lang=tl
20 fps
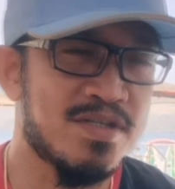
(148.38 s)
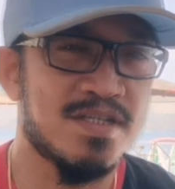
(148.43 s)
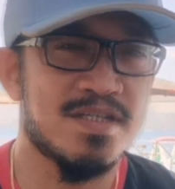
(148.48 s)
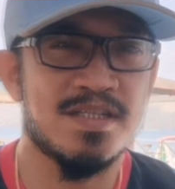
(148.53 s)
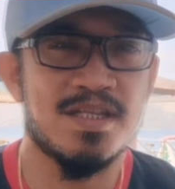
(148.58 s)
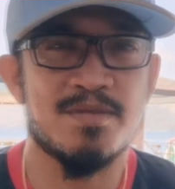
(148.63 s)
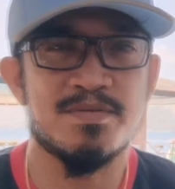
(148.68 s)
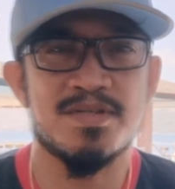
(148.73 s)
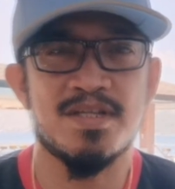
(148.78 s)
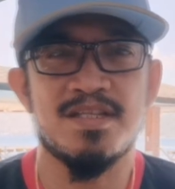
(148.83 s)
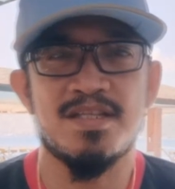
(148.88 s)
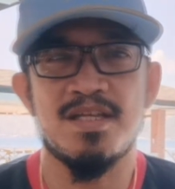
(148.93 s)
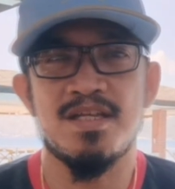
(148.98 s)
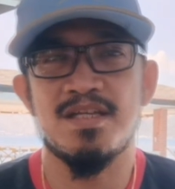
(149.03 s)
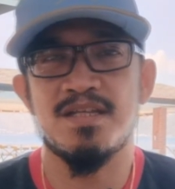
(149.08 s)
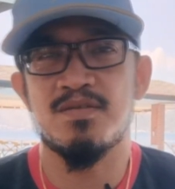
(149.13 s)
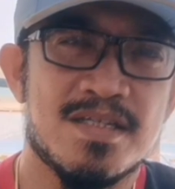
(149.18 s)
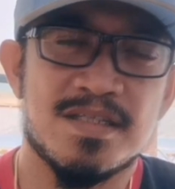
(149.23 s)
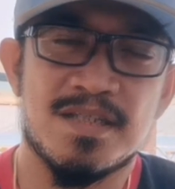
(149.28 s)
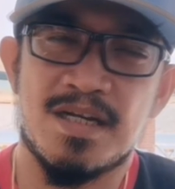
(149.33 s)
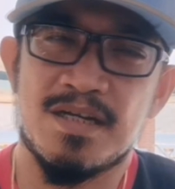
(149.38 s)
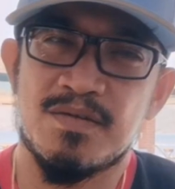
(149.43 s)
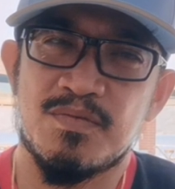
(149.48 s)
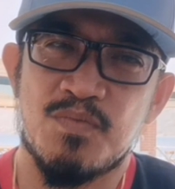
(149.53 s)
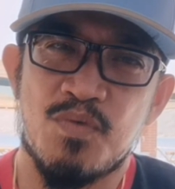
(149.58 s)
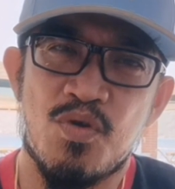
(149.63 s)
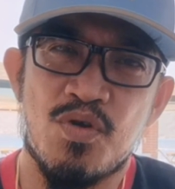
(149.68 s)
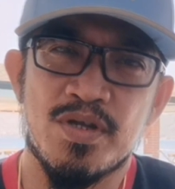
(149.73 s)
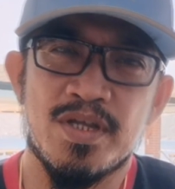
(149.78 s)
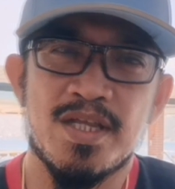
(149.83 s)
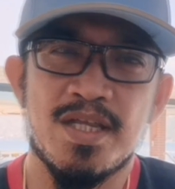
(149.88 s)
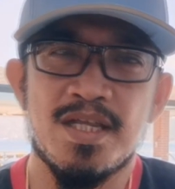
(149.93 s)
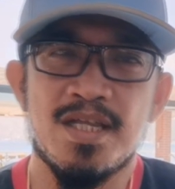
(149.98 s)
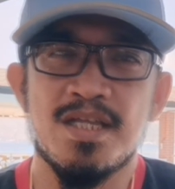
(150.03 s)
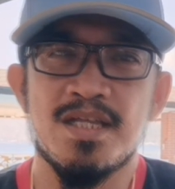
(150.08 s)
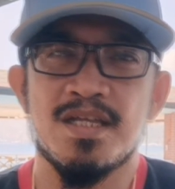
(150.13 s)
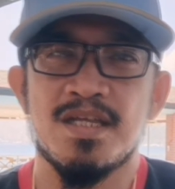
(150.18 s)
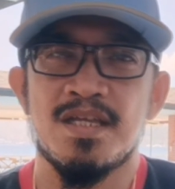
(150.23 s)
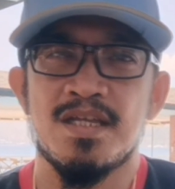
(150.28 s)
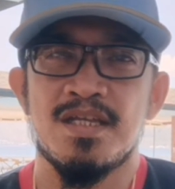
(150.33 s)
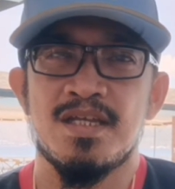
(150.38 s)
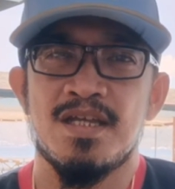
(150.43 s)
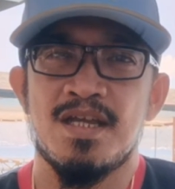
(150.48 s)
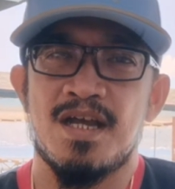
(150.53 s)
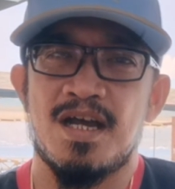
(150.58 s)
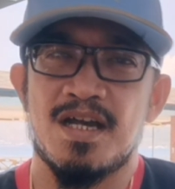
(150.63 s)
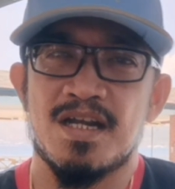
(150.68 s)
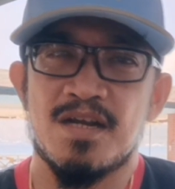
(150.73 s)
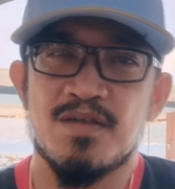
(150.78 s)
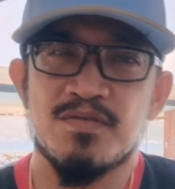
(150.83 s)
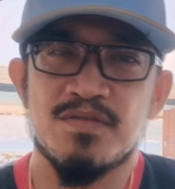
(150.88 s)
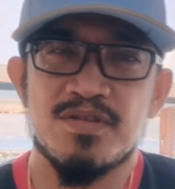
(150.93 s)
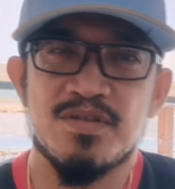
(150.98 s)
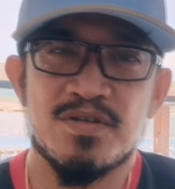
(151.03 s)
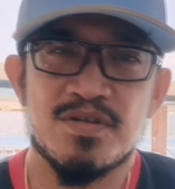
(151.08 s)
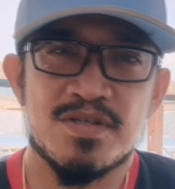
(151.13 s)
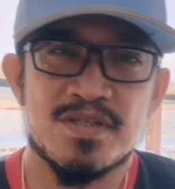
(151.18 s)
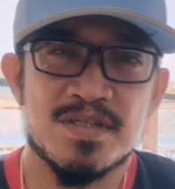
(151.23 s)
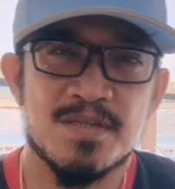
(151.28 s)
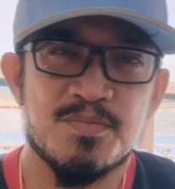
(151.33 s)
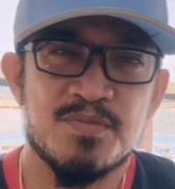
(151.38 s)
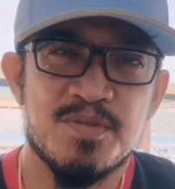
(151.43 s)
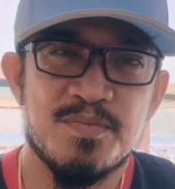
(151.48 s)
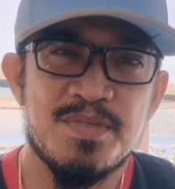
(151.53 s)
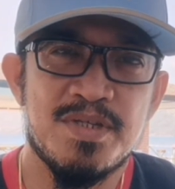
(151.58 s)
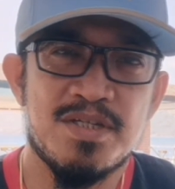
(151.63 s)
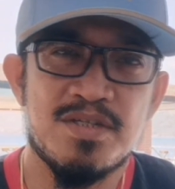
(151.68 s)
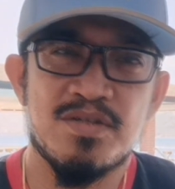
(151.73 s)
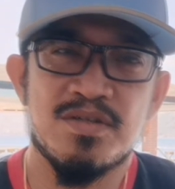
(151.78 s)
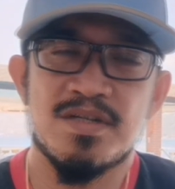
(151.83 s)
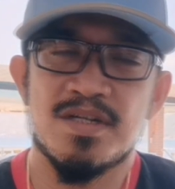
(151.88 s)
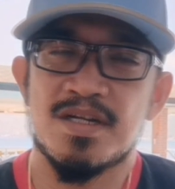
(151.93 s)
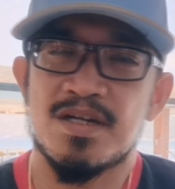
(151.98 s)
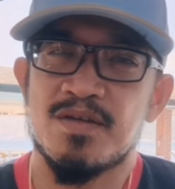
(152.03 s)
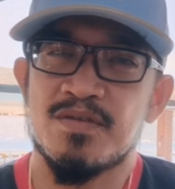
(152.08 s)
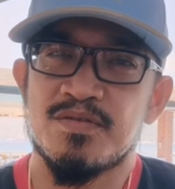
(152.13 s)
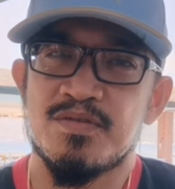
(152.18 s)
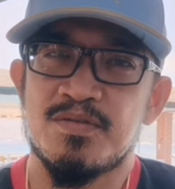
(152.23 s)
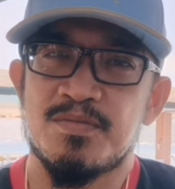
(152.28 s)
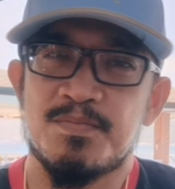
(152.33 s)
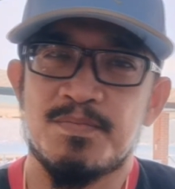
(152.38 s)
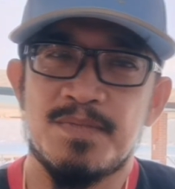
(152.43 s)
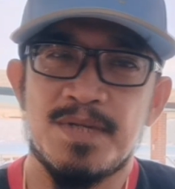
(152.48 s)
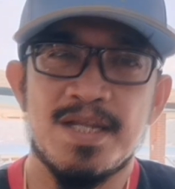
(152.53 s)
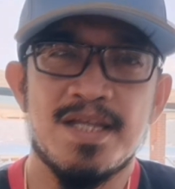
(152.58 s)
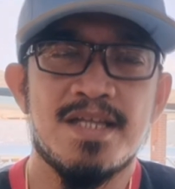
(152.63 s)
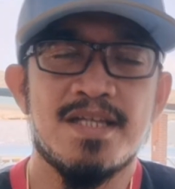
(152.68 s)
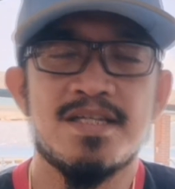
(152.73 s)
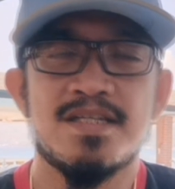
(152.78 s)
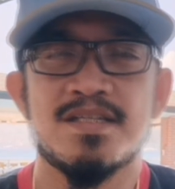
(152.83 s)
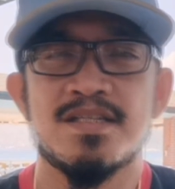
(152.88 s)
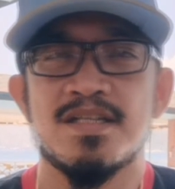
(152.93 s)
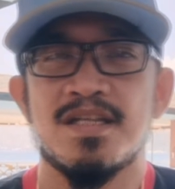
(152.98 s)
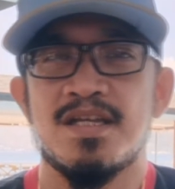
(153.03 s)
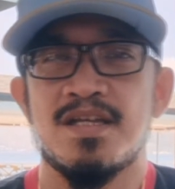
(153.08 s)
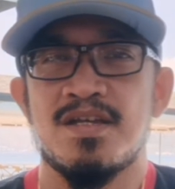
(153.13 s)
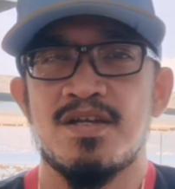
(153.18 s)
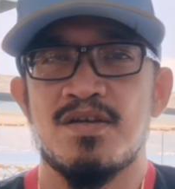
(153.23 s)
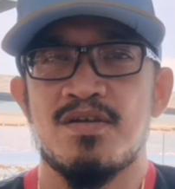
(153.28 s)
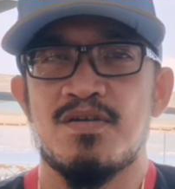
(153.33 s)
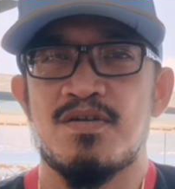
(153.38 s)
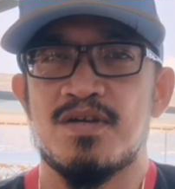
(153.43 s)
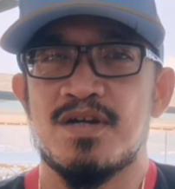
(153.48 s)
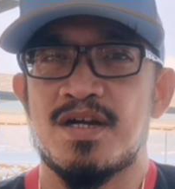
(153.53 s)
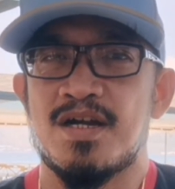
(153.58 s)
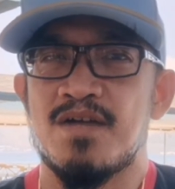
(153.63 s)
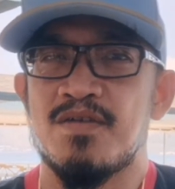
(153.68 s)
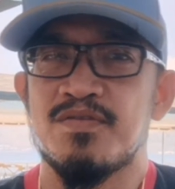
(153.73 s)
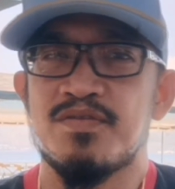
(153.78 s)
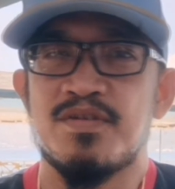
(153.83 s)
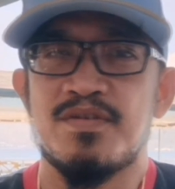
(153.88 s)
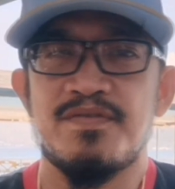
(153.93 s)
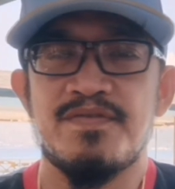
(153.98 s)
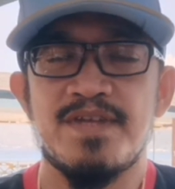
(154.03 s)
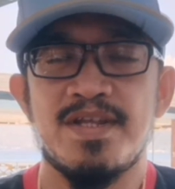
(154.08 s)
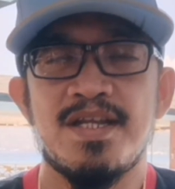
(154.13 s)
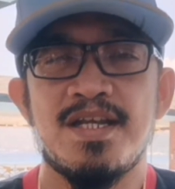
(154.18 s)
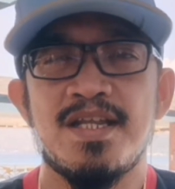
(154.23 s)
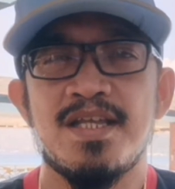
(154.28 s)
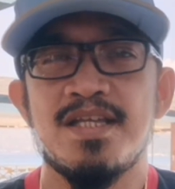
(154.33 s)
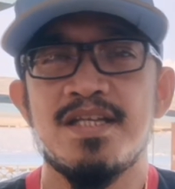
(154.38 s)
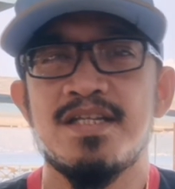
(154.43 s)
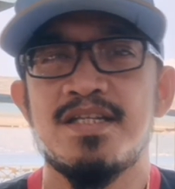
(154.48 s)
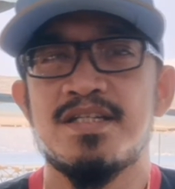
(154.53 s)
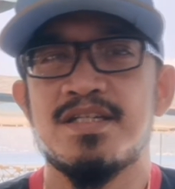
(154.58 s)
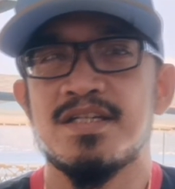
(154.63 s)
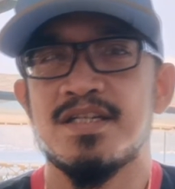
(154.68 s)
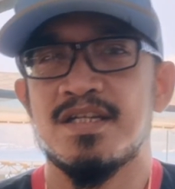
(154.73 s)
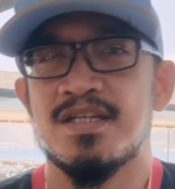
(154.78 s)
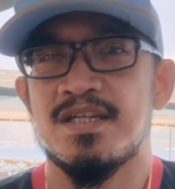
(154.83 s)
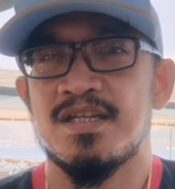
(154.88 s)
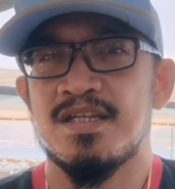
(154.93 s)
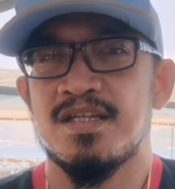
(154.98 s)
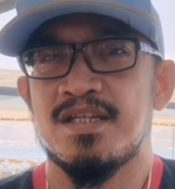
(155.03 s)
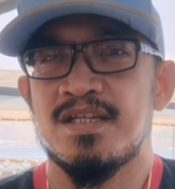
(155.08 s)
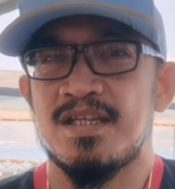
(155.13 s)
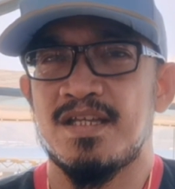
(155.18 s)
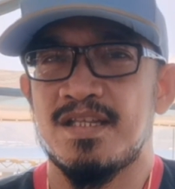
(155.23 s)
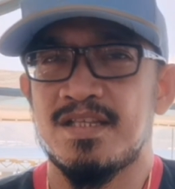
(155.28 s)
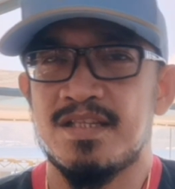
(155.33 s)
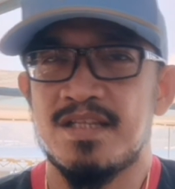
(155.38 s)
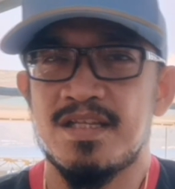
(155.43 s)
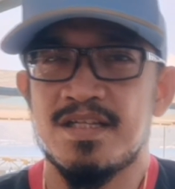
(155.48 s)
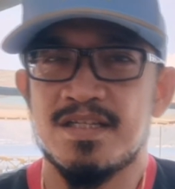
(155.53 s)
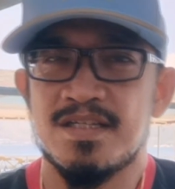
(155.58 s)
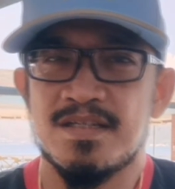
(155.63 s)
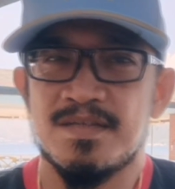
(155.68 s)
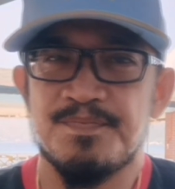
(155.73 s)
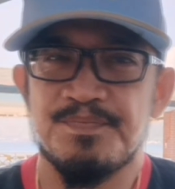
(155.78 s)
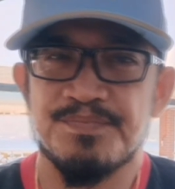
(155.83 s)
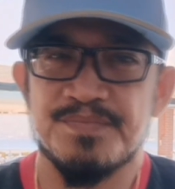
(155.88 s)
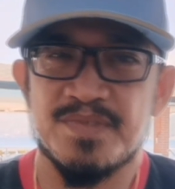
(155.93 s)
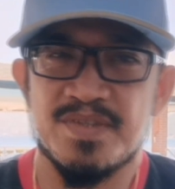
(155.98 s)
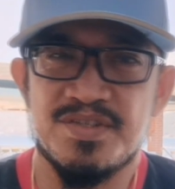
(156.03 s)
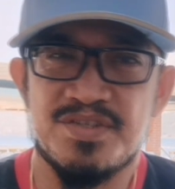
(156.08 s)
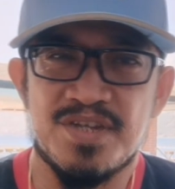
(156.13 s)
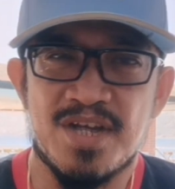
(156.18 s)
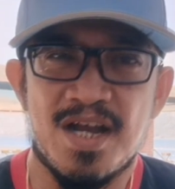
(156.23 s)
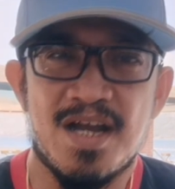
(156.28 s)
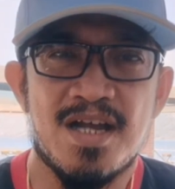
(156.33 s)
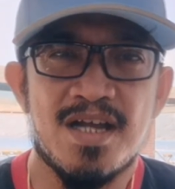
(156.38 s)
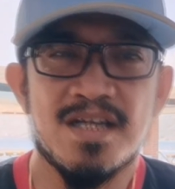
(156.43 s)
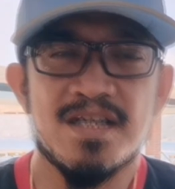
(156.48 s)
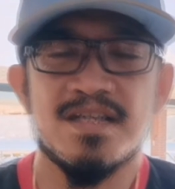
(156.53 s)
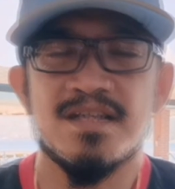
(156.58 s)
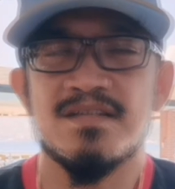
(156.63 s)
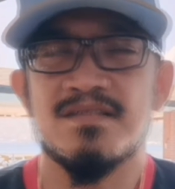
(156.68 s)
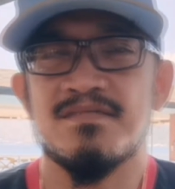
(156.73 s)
steps a day. Start walking around your subdivision, around your place, or around your village. And then jog,